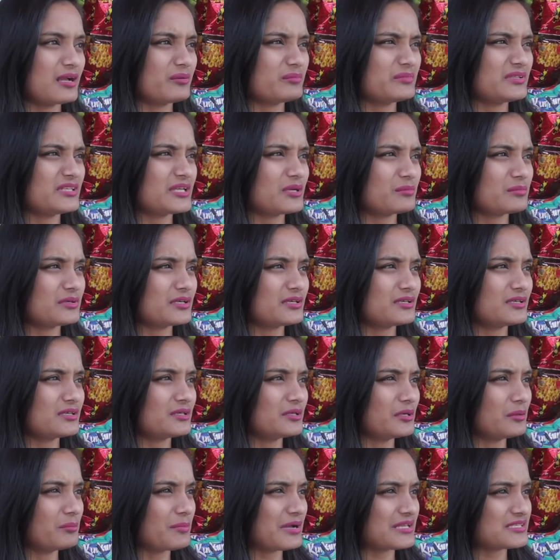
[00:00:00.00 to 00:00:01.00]
আমি আমার
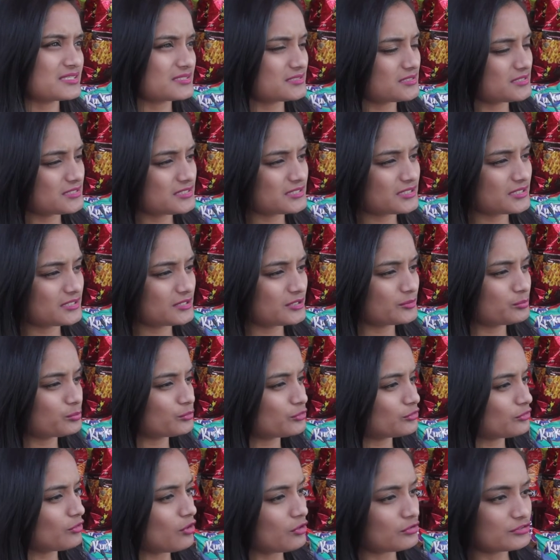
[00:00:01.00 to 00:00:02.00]
মাস্টার্সের
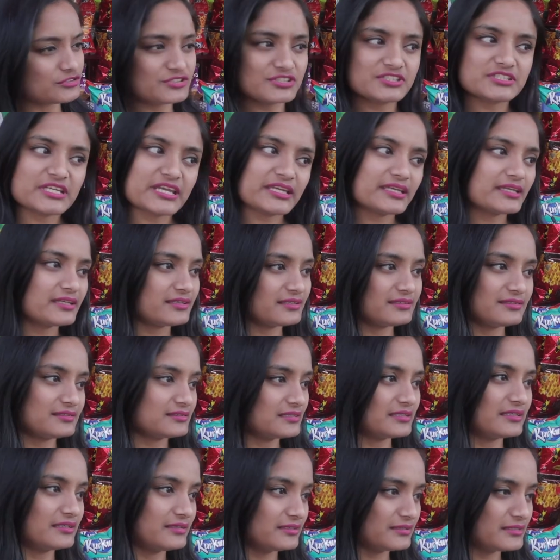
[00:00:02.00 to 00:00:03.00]
পুরো খরচটাই
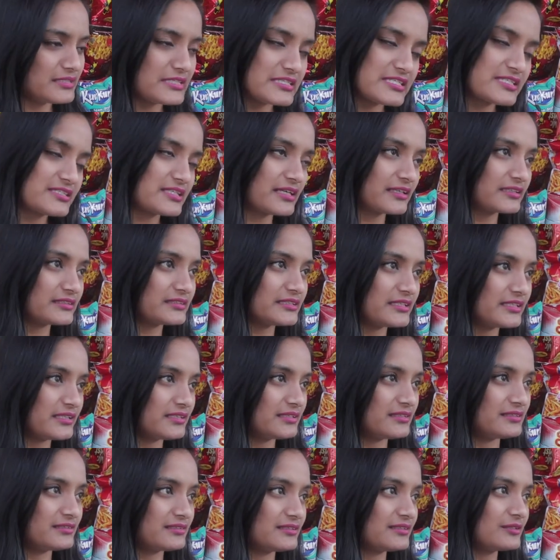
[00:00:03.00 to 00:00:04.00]
নিজে টাকা
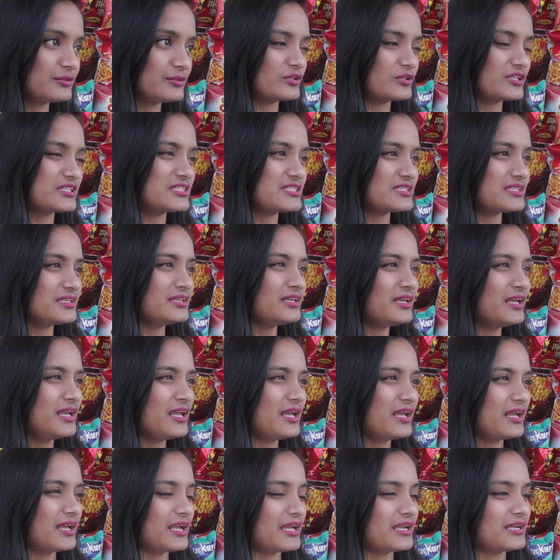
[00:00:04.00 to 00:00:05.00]
দিয়ে করেছি
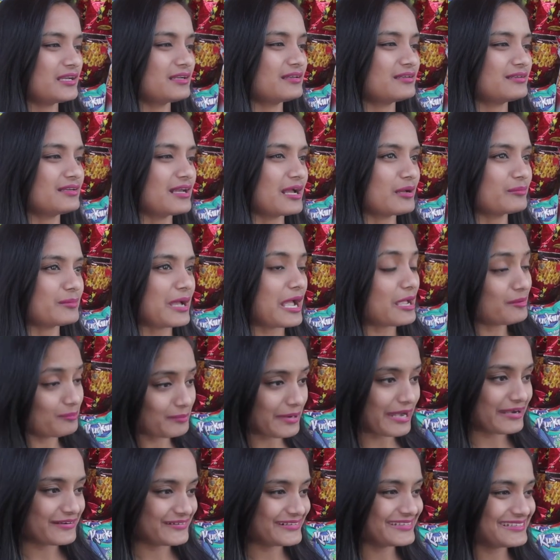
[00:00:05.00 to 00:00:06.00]
অ্যান্ড আই
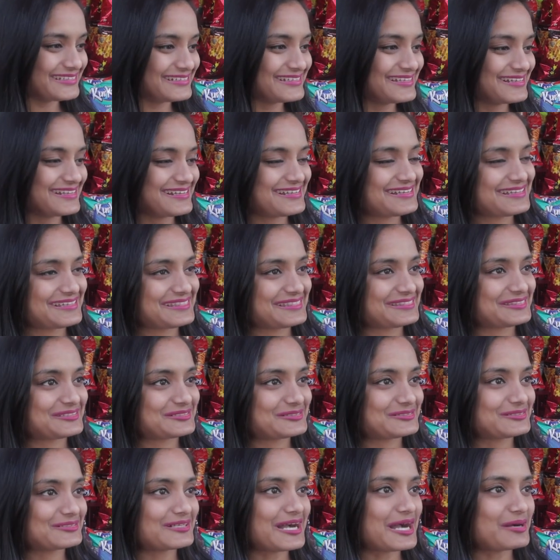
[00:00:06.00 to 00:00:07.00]
এম ম্যারিড
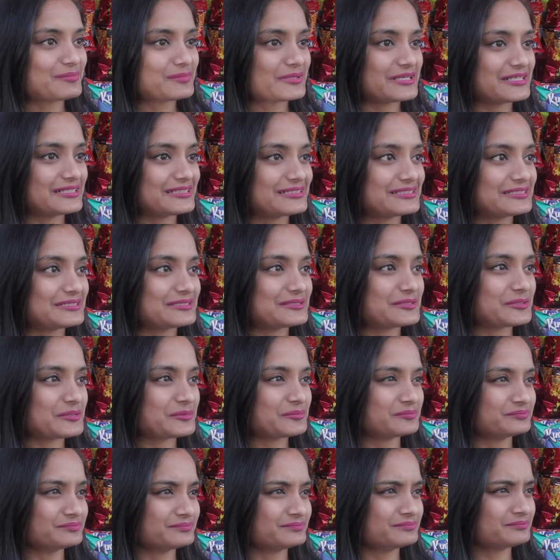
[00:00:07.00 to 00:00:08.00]
তো আমার
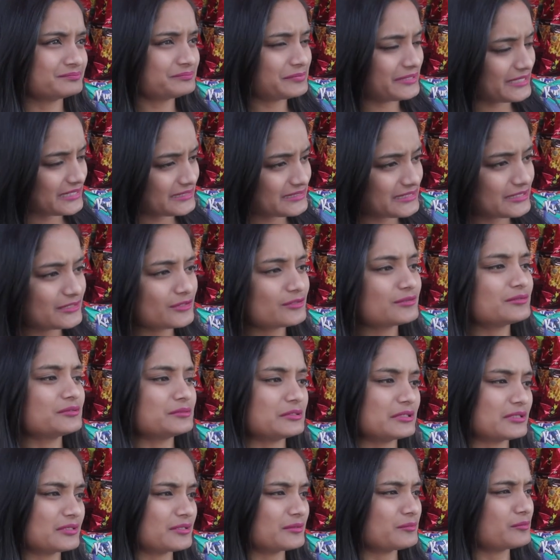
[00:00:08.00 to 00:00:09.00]
বিয়েতেও
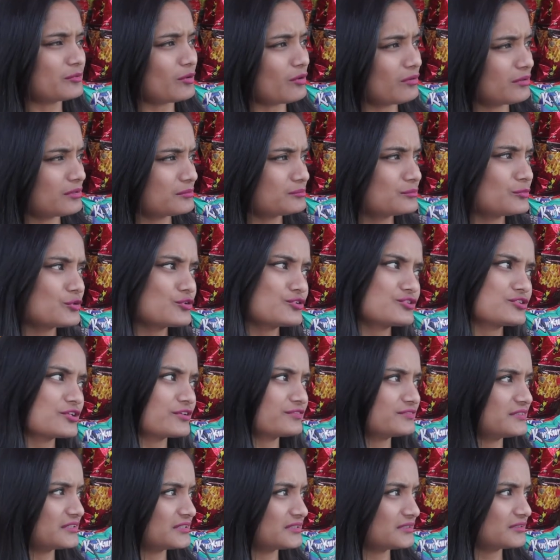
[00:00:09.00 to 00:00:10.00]

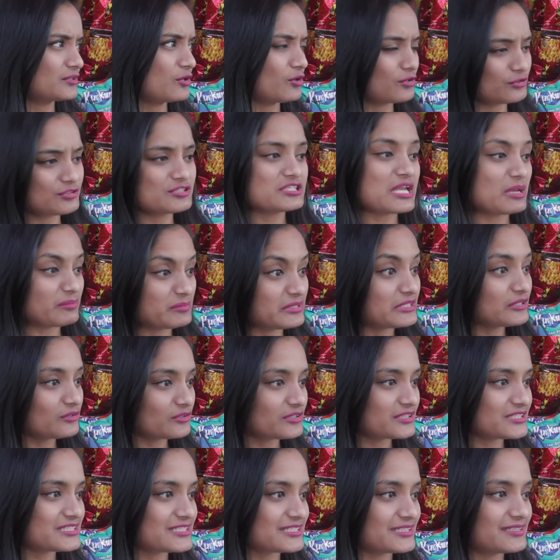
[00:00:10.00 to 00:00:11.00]
মোস্ট অফ দ্য খরচ
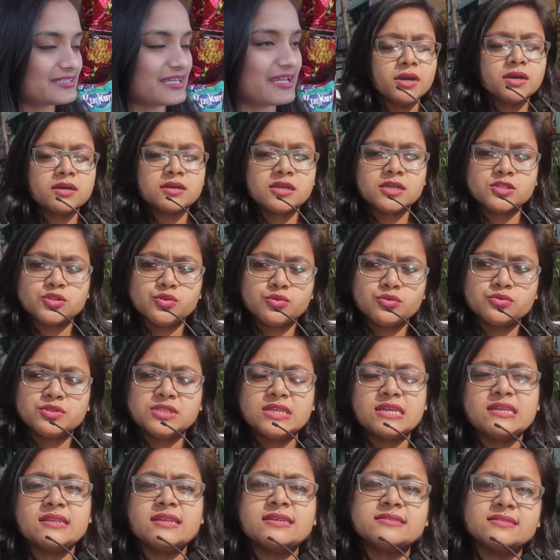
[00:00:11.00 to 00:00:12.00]
আমিই করেছি বাবার কিছু
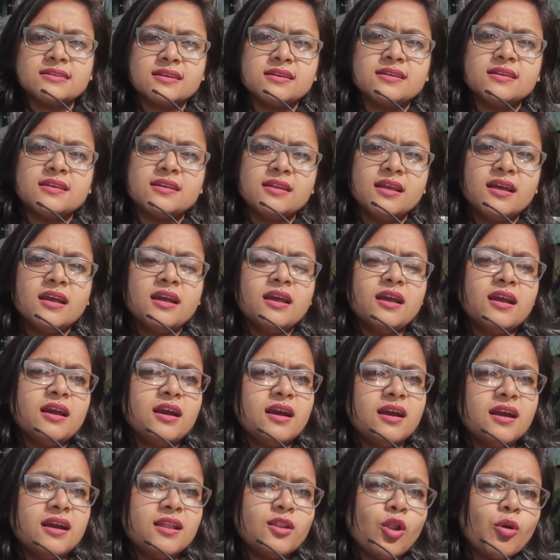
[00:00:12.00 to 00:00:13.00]
সিকনেসের
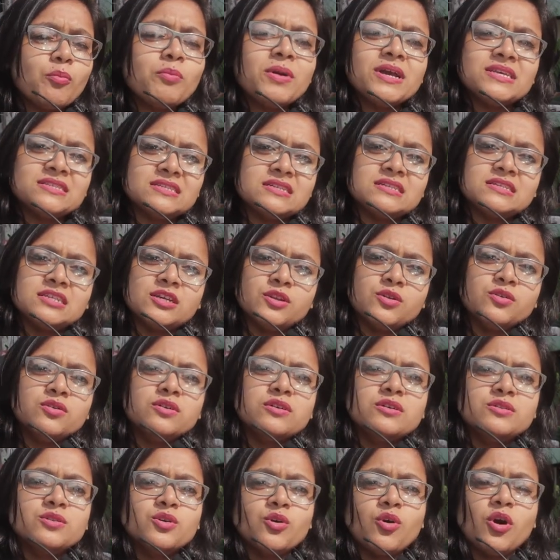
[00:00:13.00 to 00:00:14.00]
লম্বা হিস্ট্রি ছিল
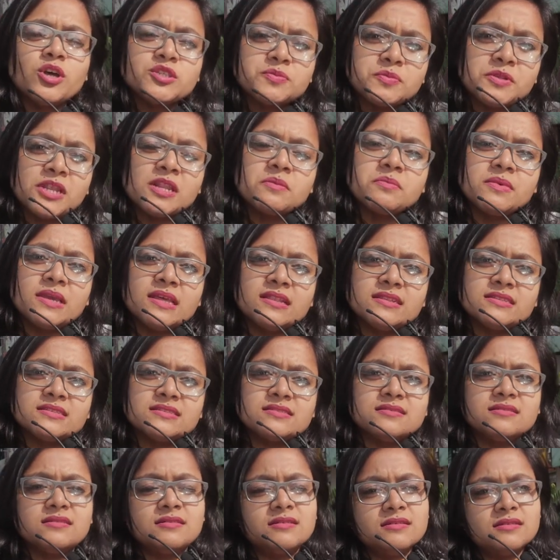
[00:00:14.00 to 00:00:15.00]
তো হসপিটাল
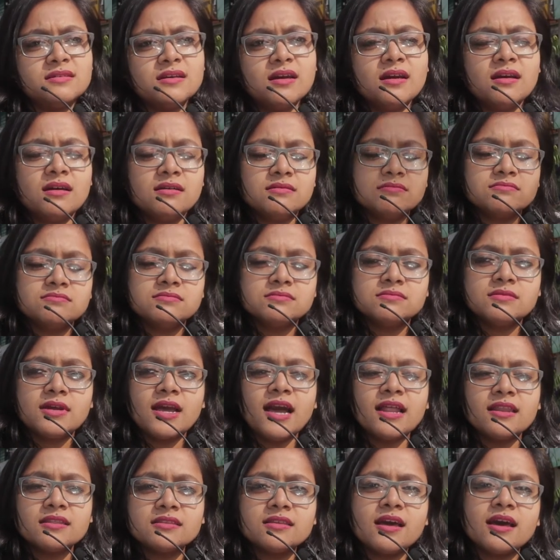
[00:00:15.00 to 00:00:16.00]
বিলস
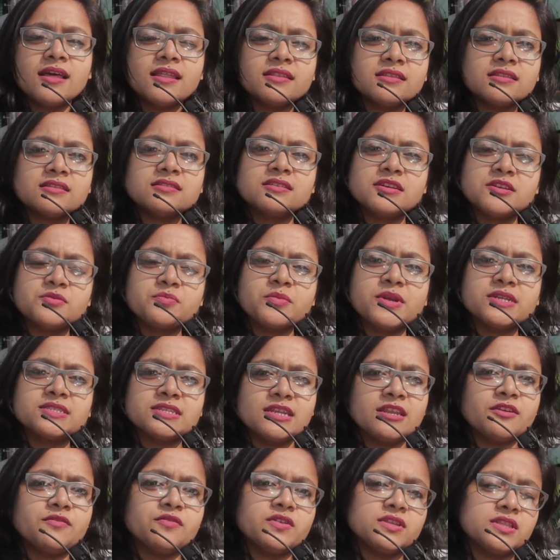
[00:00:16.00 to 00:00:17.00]
আলাদা
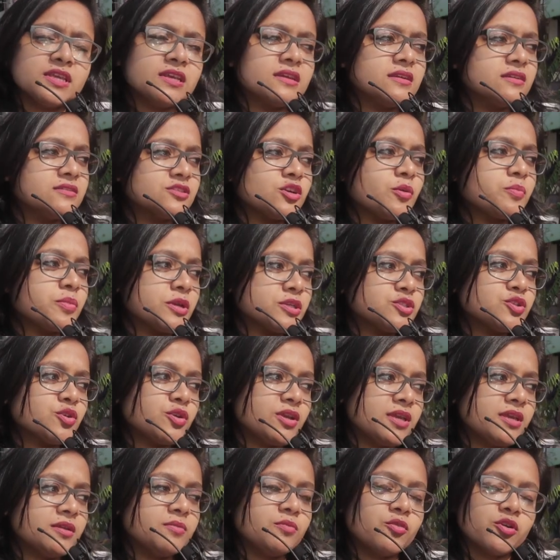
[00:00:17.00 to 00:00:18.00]
ট্রিটমেন্টস অ্যান্ড এভরিথিং সব
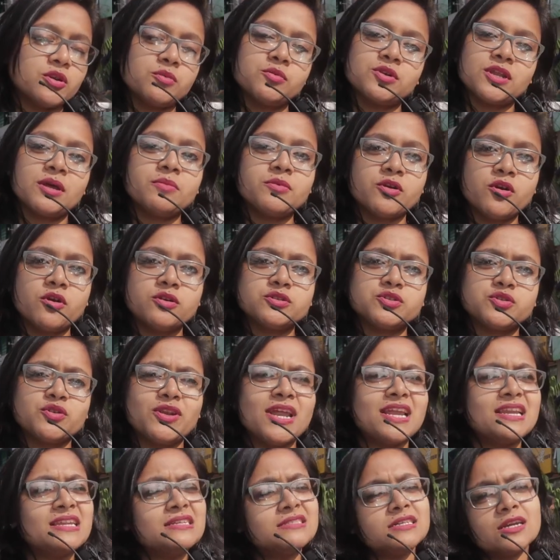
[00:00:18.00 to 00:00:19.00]
কিছুই মোটামুটি আমি খরচ
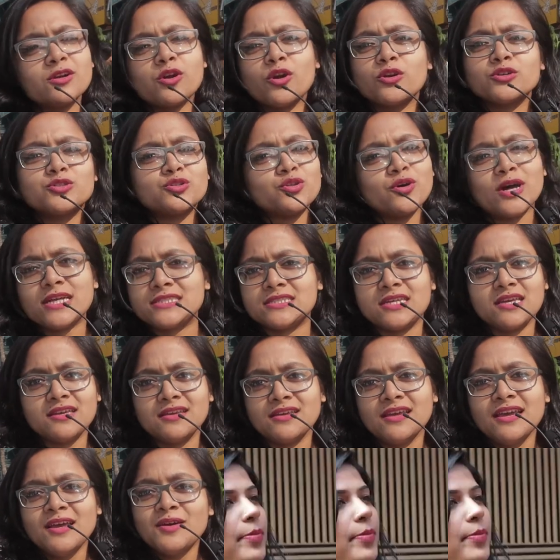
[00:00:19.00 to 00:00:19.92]
করি আর নিজের খরচ তো আছেই